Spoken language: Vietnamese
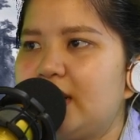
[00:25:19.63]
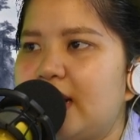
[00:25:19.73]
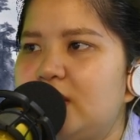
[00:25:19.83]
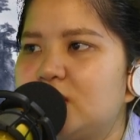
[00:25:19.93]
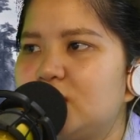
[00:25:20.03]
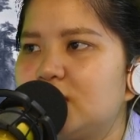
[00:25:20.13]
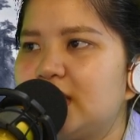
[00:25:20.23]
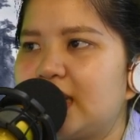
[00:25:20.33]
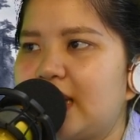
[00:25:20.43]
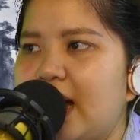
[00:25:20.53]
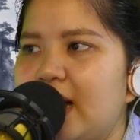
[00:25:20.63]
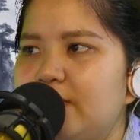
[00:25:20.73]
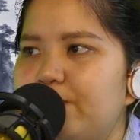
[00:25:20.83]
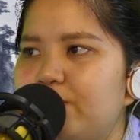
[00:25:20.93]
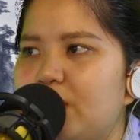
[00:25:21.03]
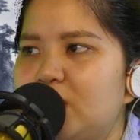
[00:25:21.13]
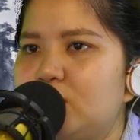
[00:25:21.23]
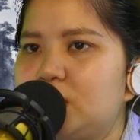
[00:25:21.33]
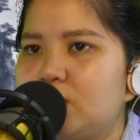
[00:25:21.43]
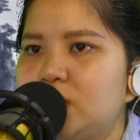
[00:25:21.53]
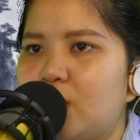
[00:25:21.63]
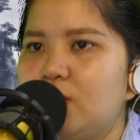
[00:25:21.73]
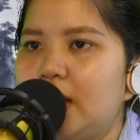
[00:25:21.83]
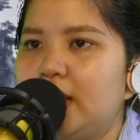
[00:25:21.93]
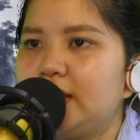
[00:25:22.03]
Đã được rửa sạch tà ác Mặc dù trống rỗng